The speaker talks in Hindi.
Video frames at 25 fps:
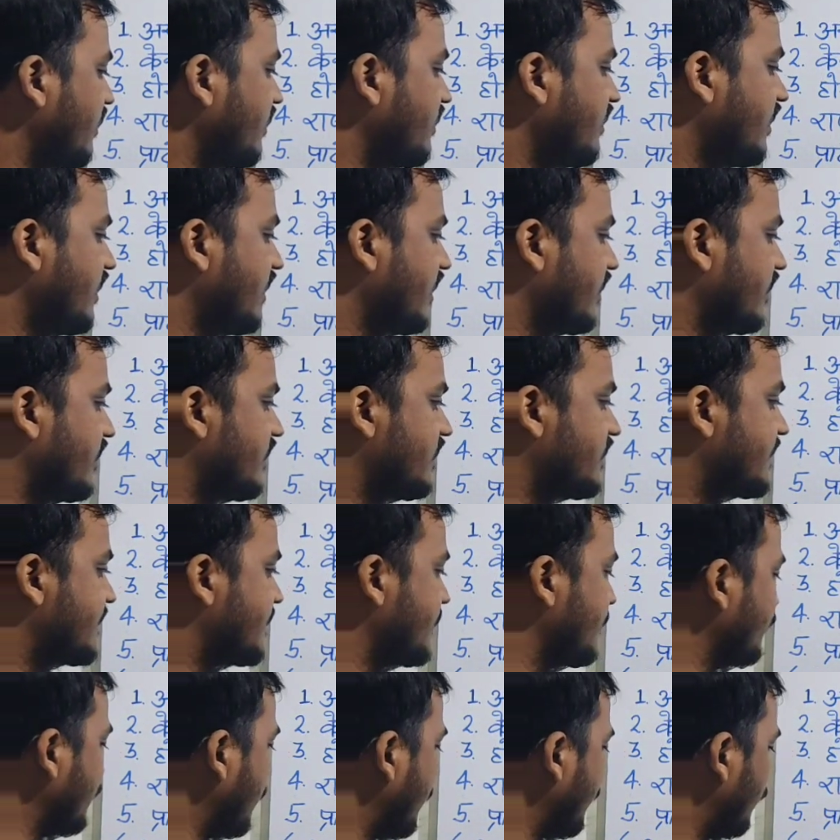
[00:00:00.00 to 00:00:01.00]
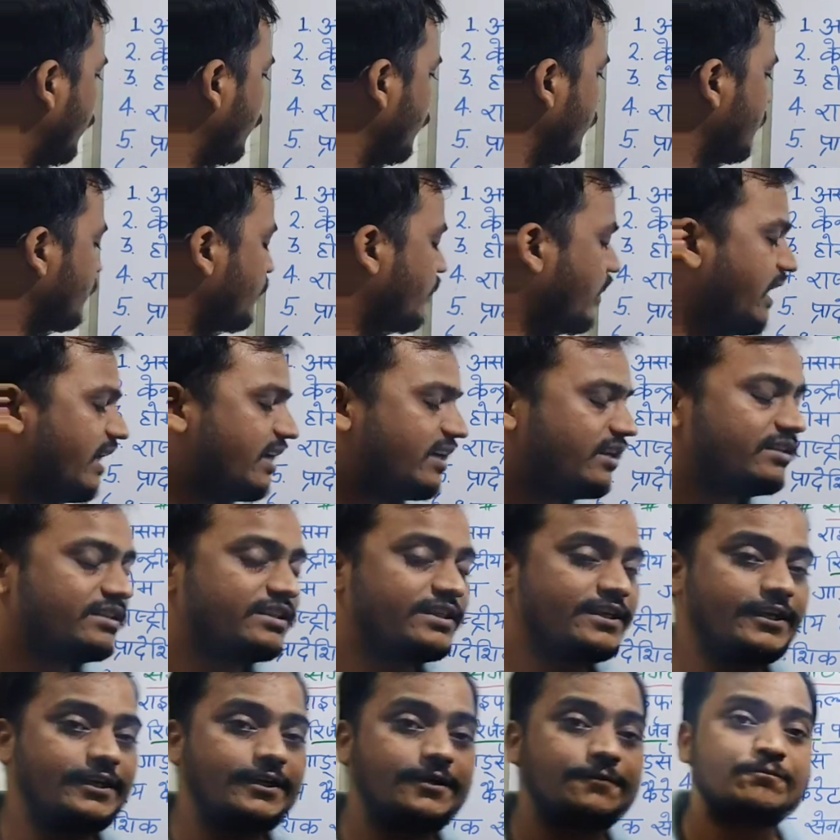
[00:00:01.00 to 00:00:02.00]
क्या कि सीमा पुलिस
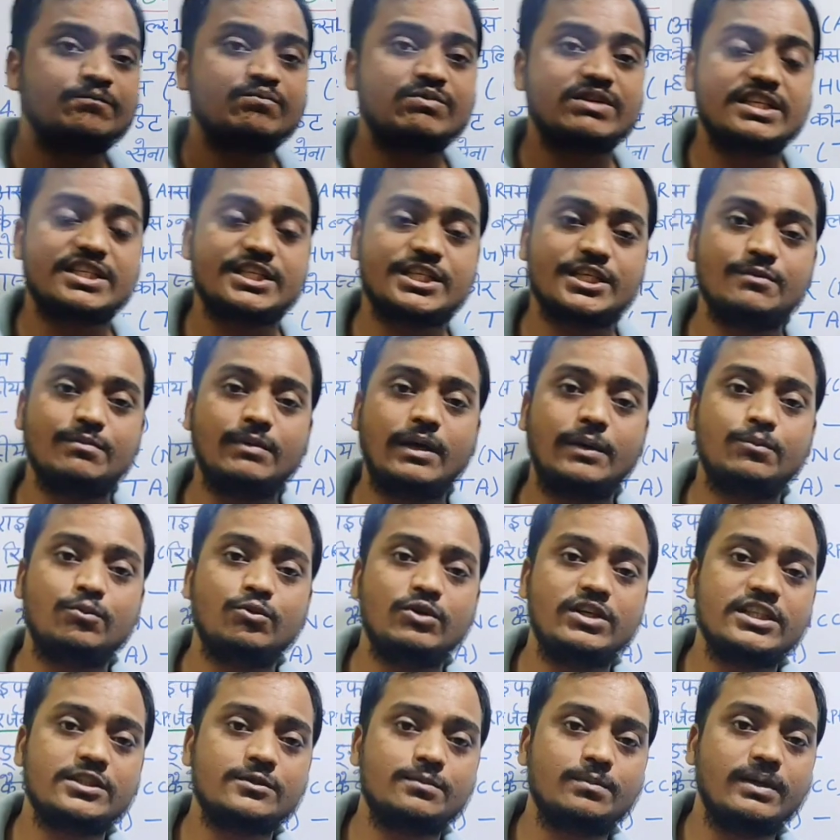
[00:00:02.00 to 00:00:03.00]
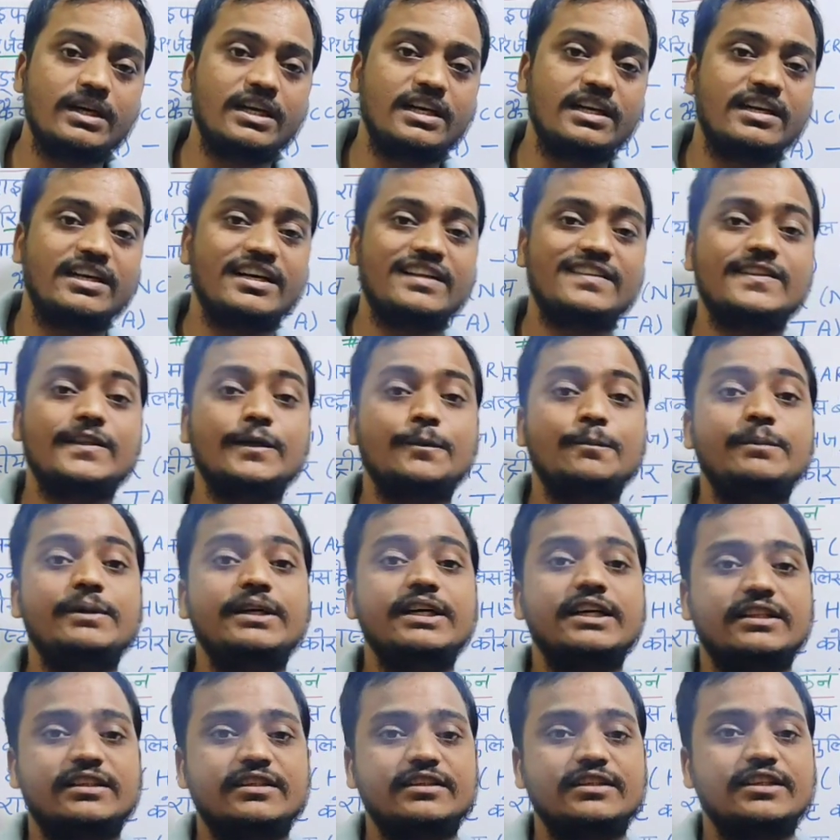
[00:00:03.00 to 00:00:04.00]
भारत के सीमा पुलिस बल का
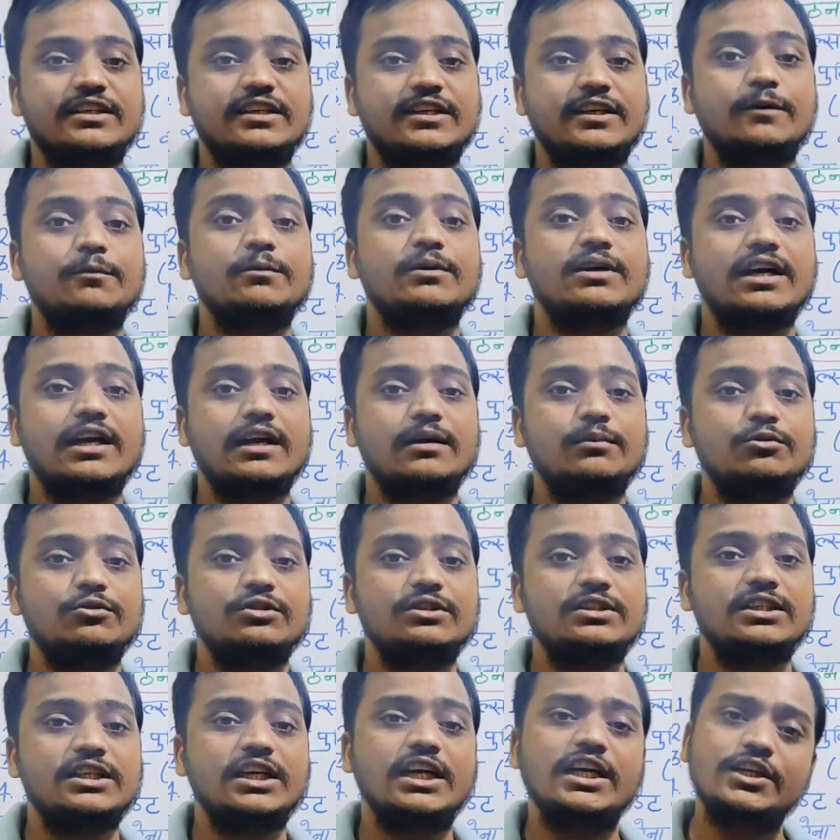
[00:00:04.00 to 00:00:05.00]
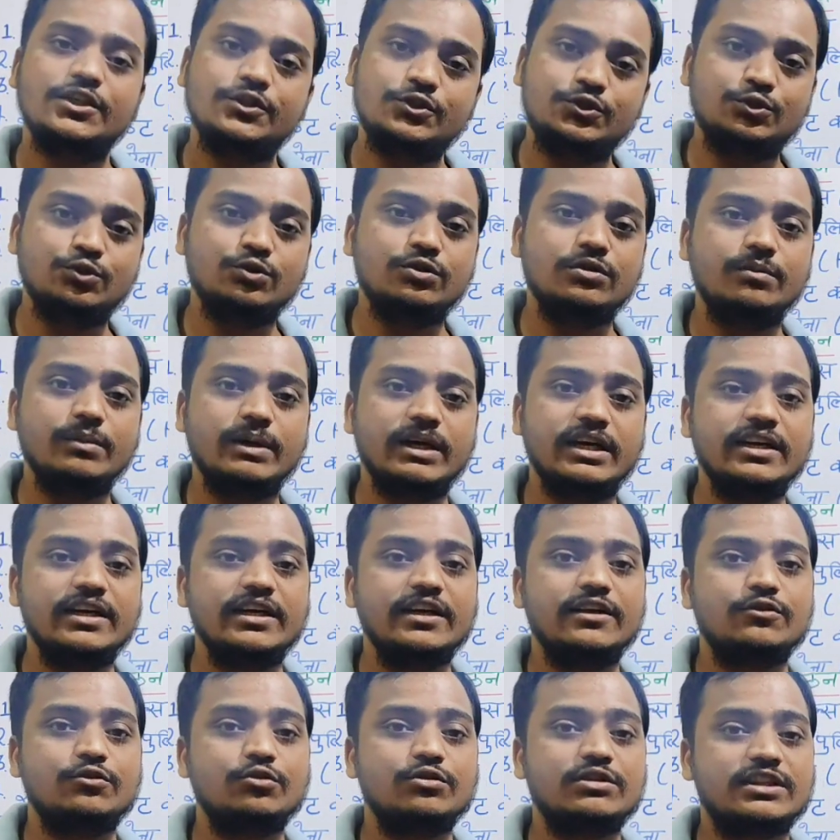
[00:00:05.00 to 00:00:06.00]
तबियत कब खराब होती है जून
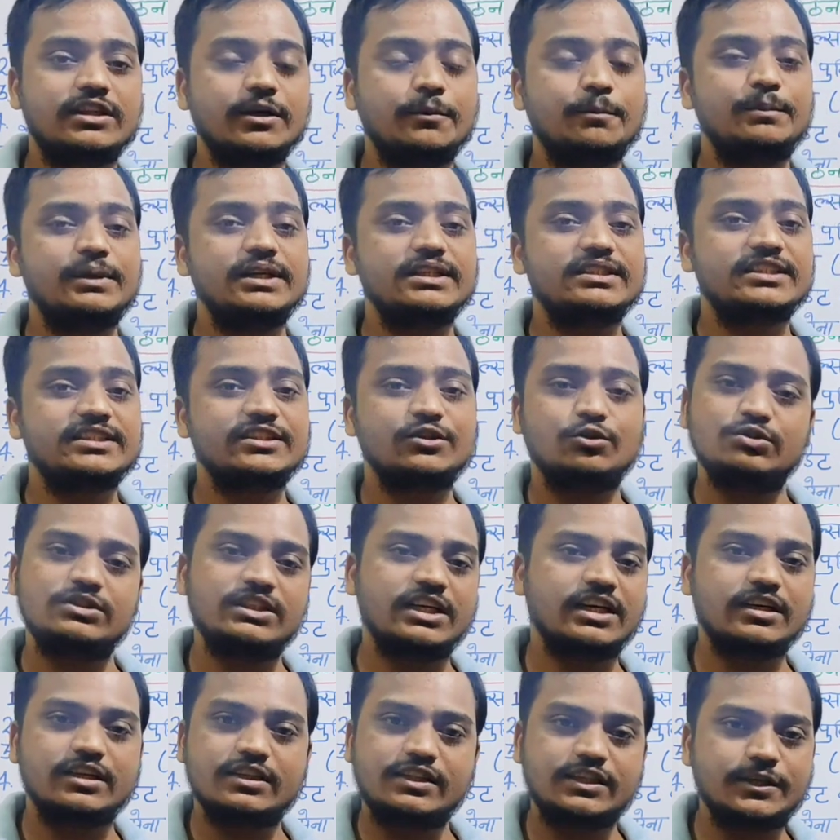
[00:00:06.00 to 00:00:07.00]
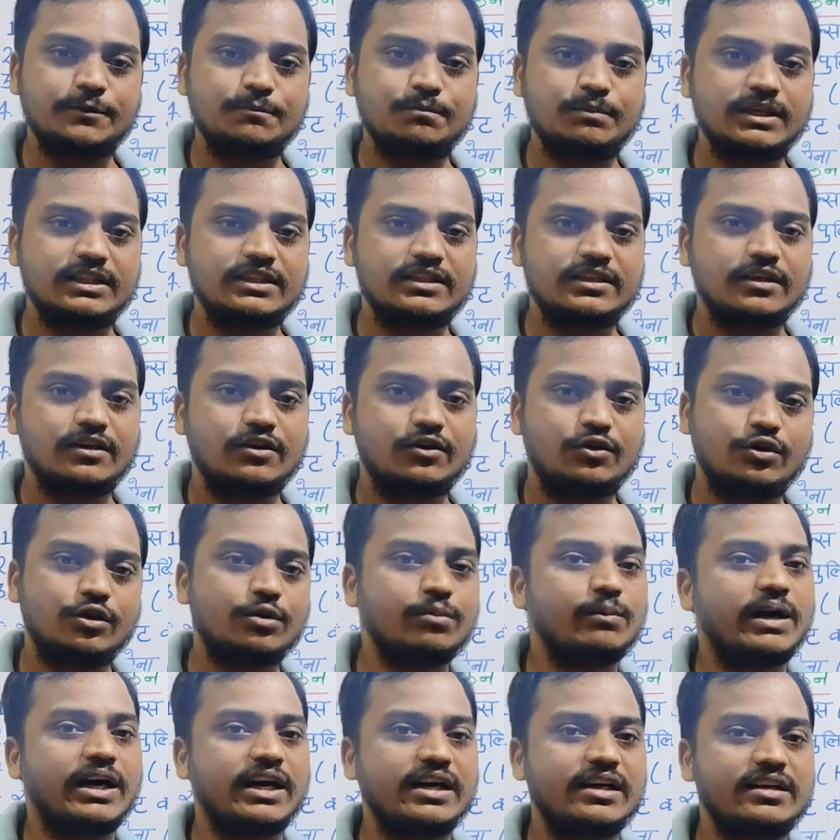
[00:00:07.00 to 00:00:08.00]
में तो तबियत से हो जाएगा तिब्बत
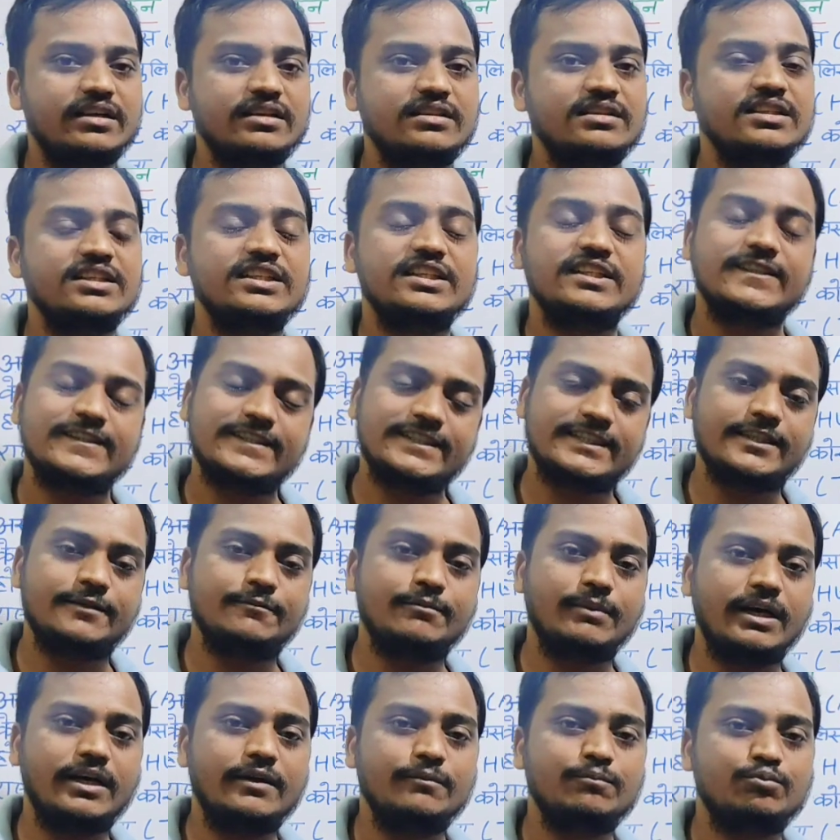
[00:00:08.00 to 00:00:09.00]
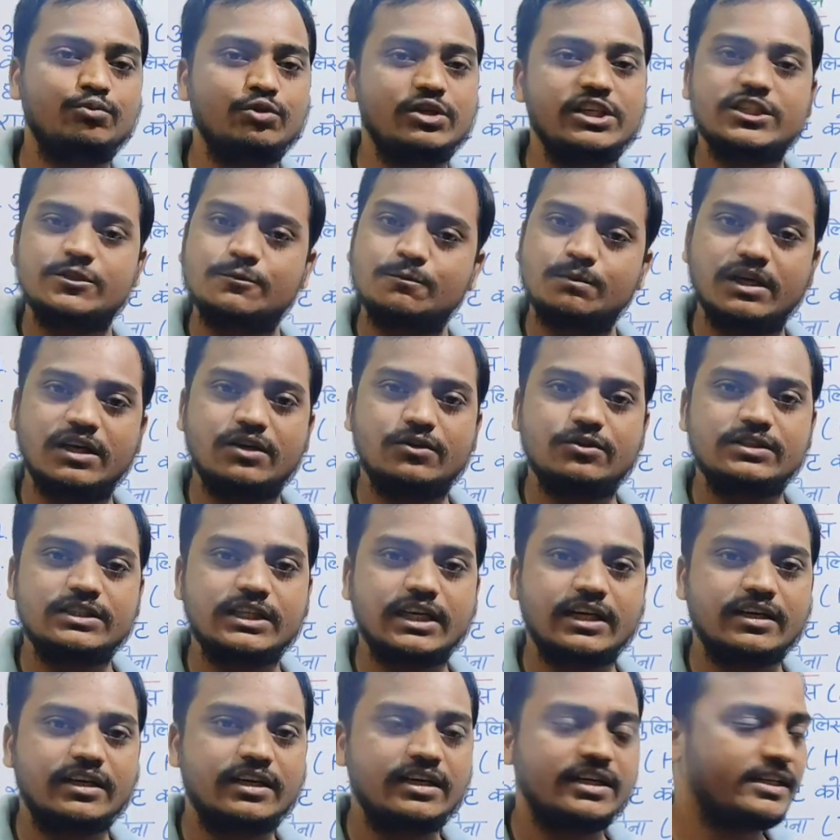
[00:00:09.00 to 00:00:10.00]
और भारत सीमा पुलिस बल हो
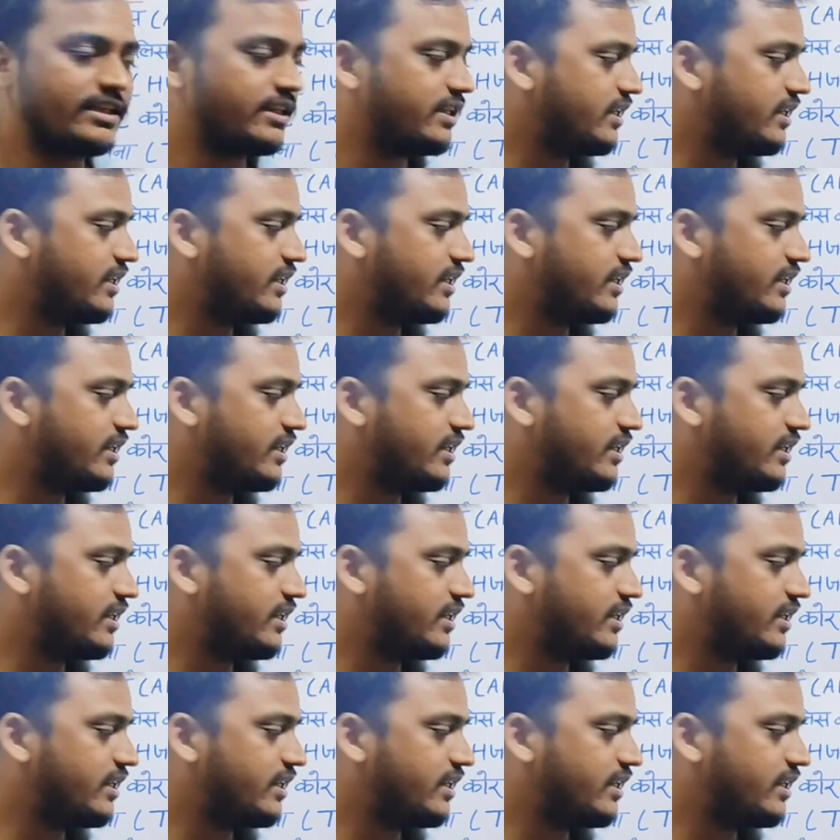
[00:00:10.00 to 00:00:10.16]
जाएगा